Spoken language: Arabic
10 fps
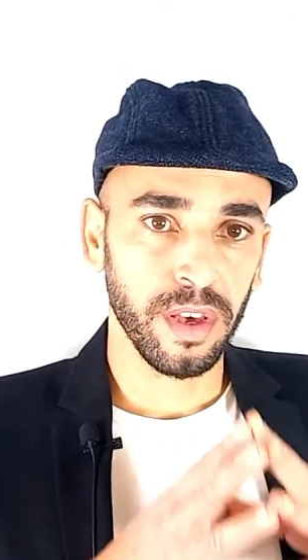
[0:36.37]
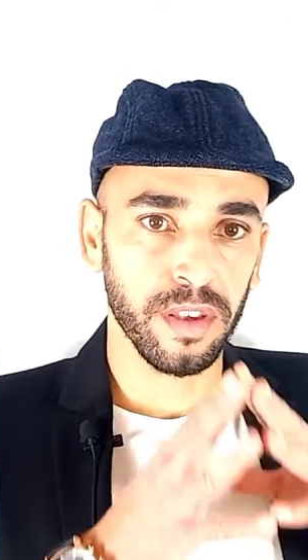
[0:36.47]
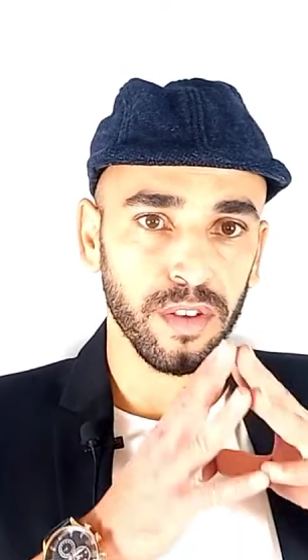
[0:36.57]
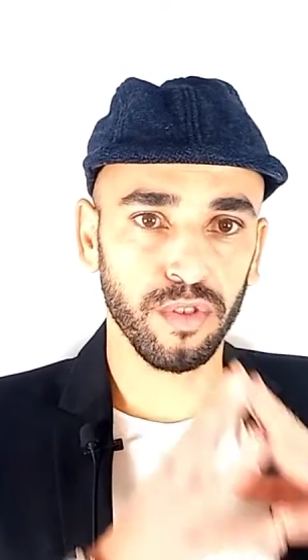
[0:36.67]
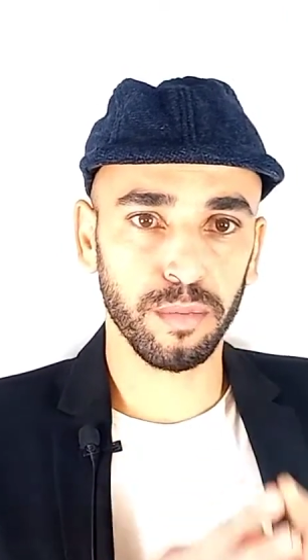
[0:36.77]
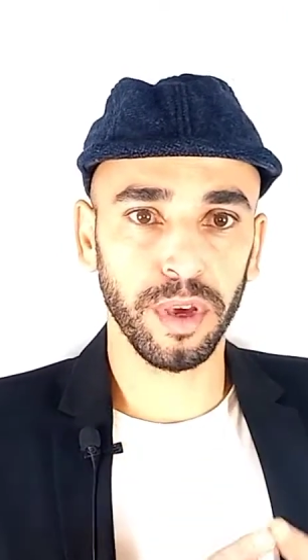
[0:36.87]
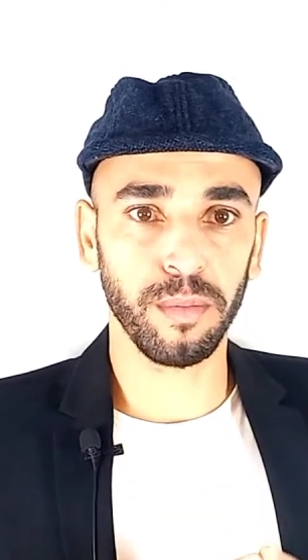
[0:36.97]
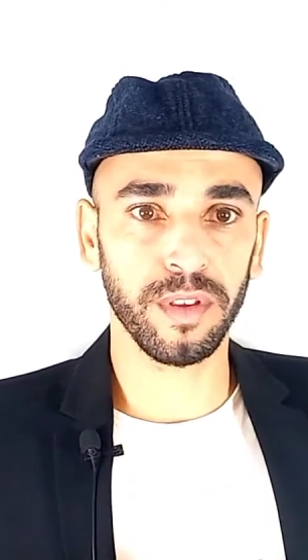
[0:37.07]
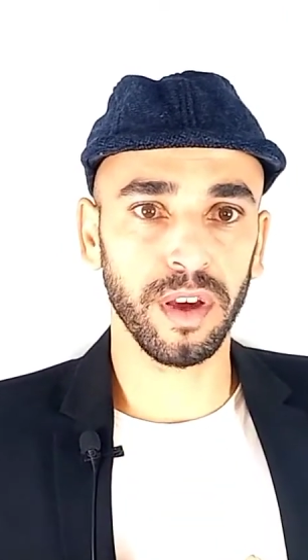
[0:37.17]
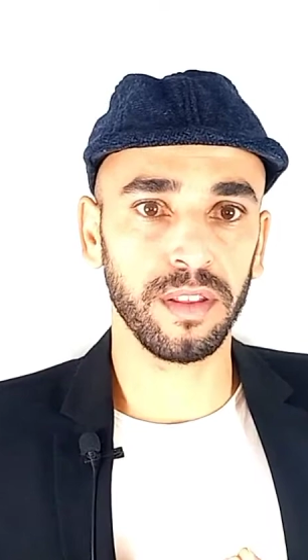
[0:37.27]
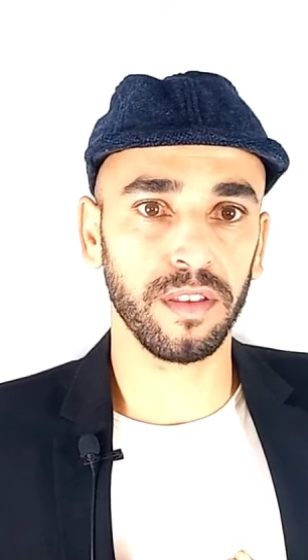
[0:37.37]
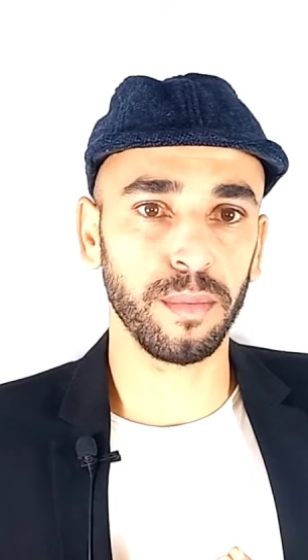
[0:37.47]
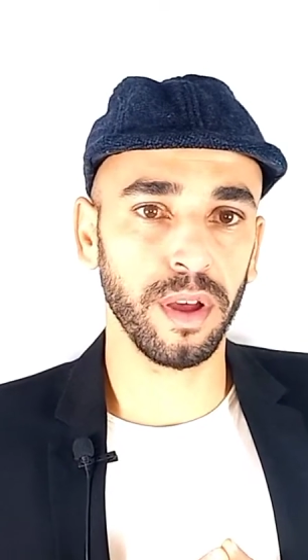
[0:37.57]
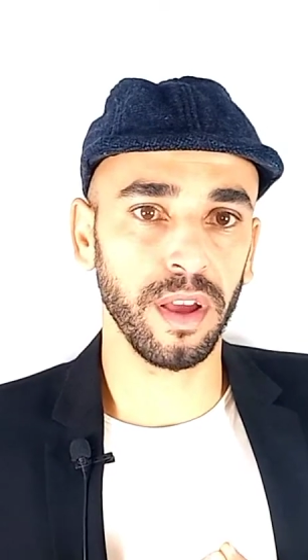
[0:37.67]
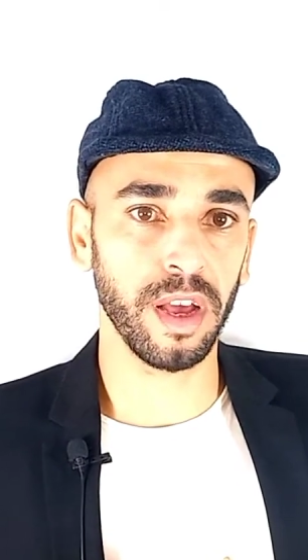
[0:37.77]
ستصبح متحدث
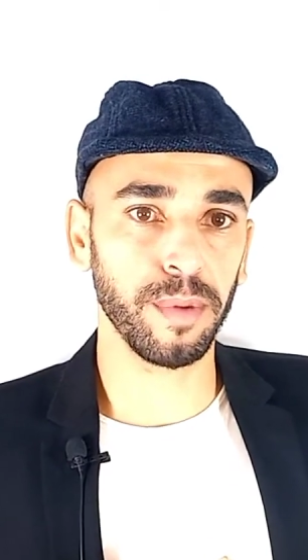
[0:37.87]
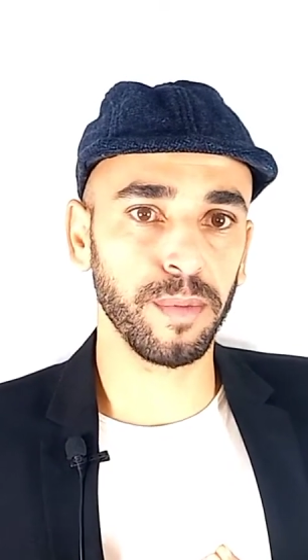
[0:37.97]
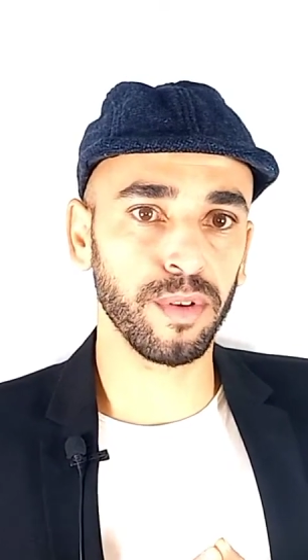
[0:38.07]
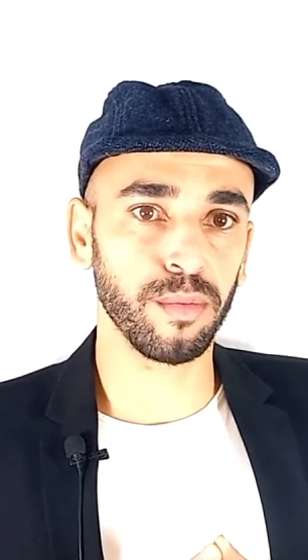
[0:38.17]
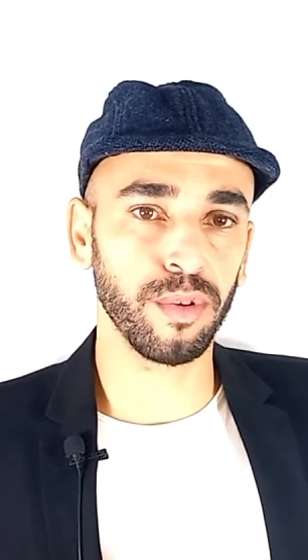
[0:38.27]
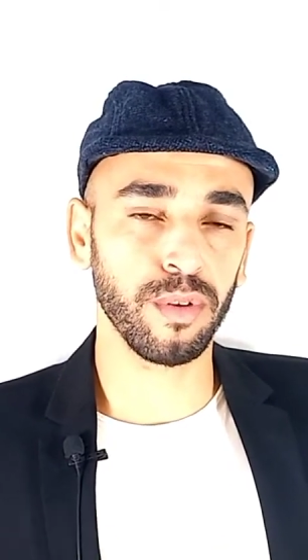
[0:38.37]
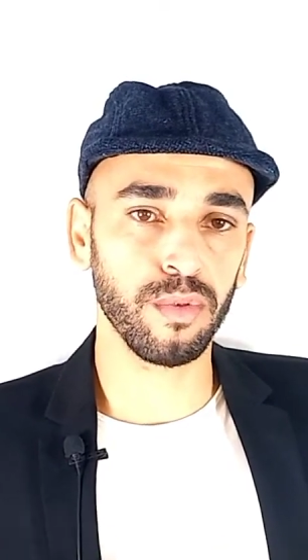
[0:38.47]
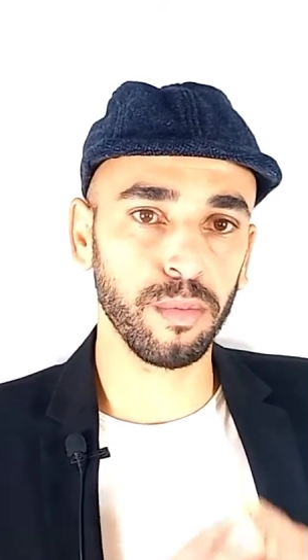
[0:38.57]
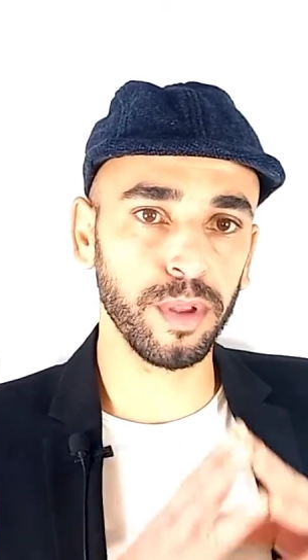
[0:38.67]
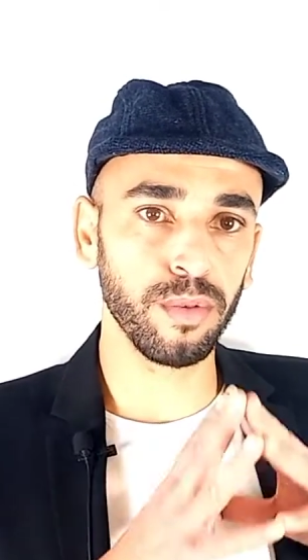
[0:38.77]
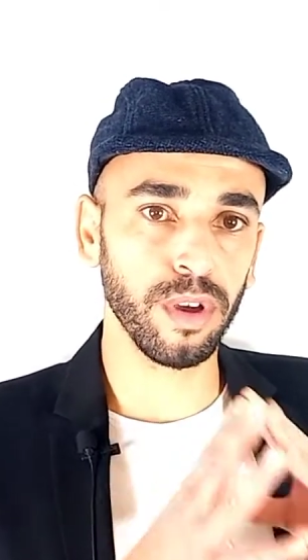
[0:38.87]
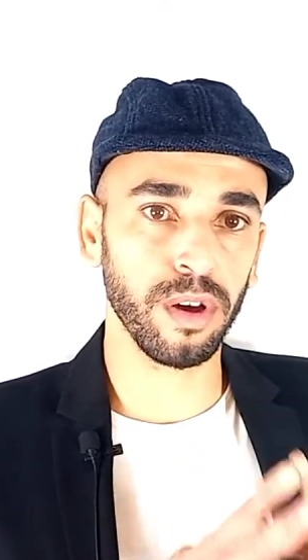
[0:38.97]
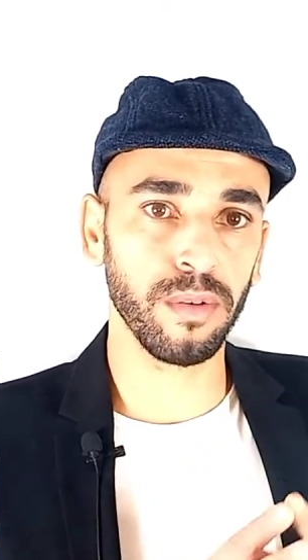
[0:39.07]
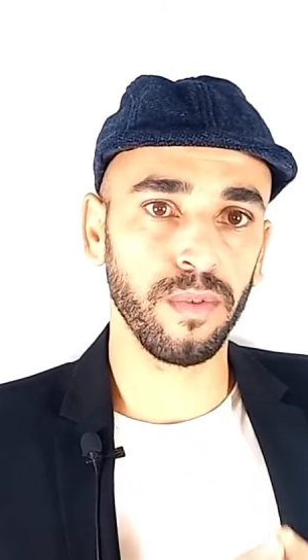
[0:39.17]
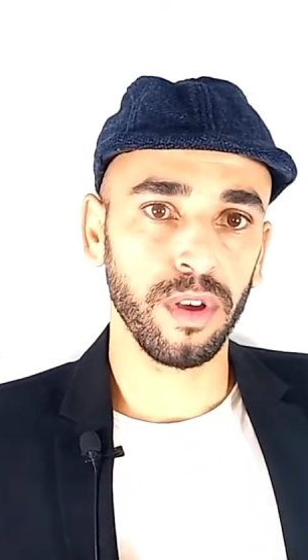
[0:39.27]
بارع أمام الجمهور وبدون
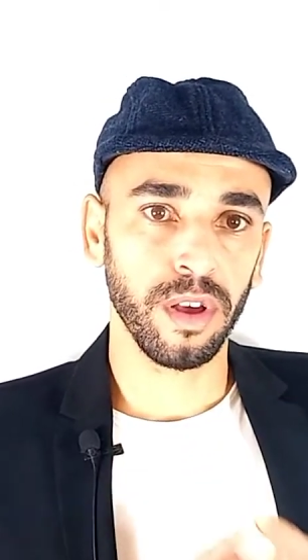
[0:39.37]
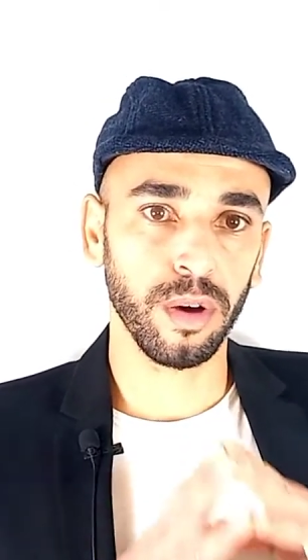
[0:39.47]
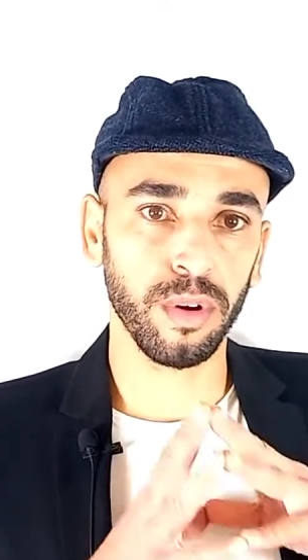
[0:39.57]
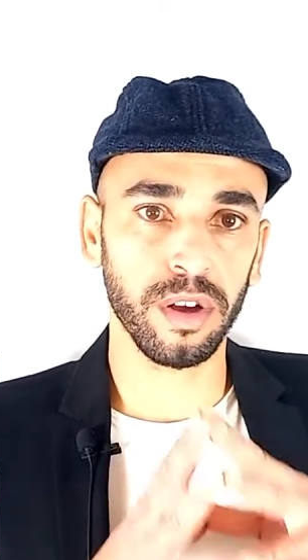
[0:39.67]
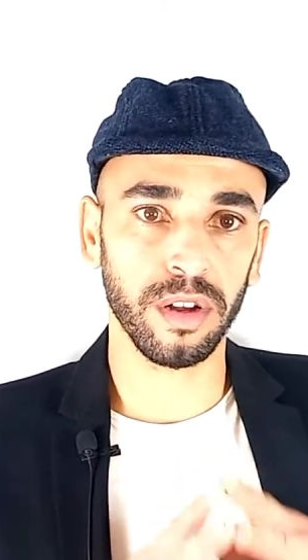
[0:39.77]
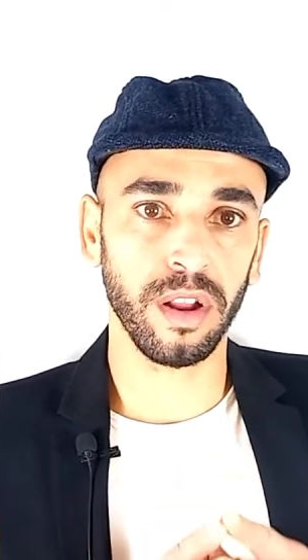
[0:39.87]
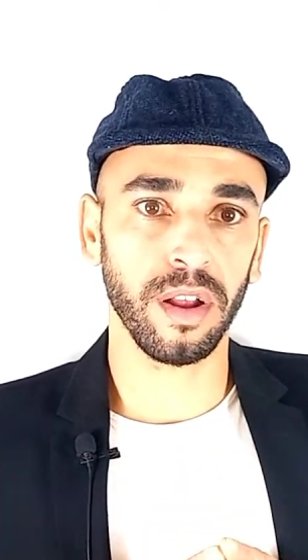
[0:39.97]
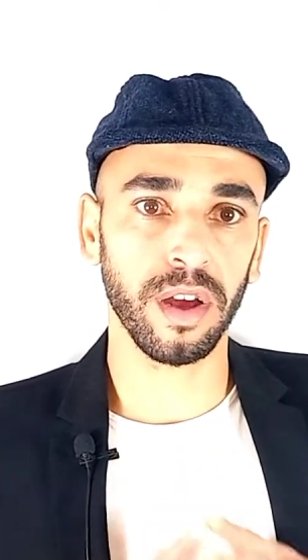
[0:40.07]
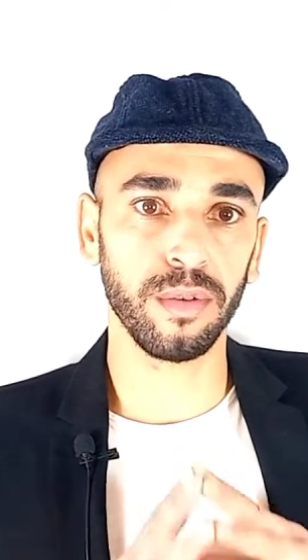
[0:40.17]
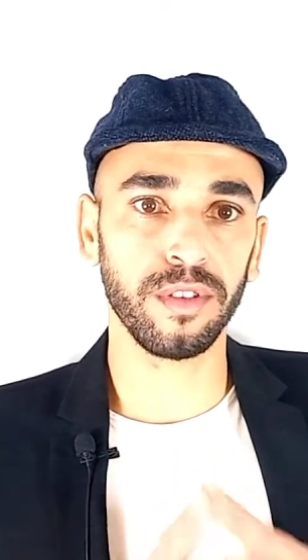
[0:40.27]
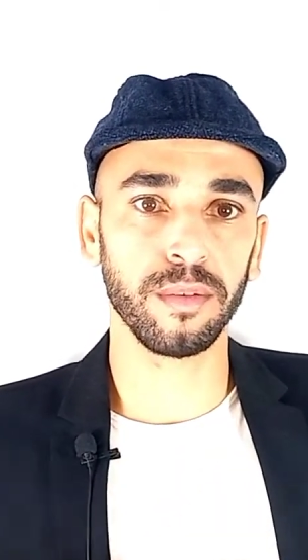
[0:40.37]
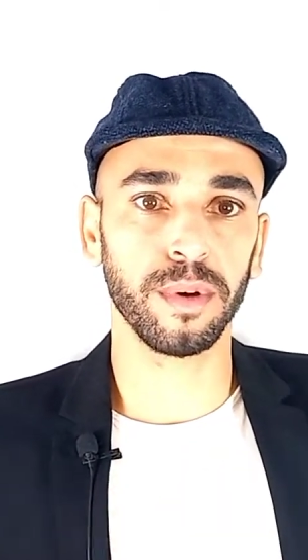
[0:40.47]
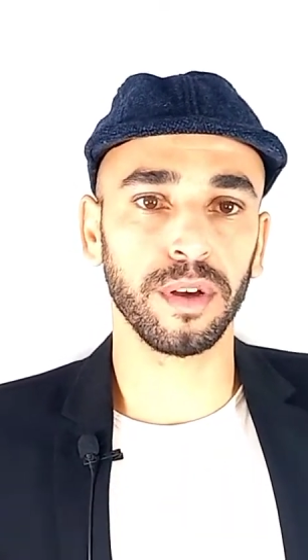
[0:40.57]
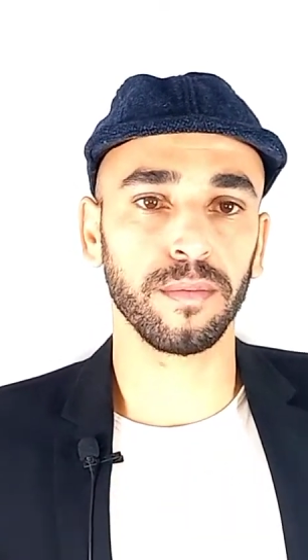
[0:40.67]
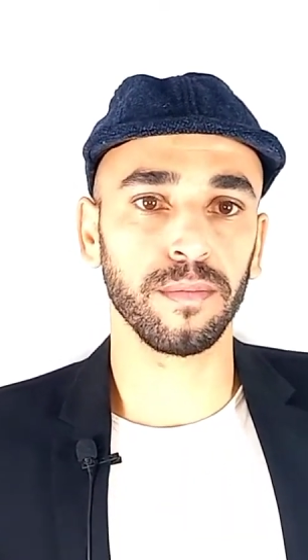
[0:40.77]
خوف أو خجل أو ارتباك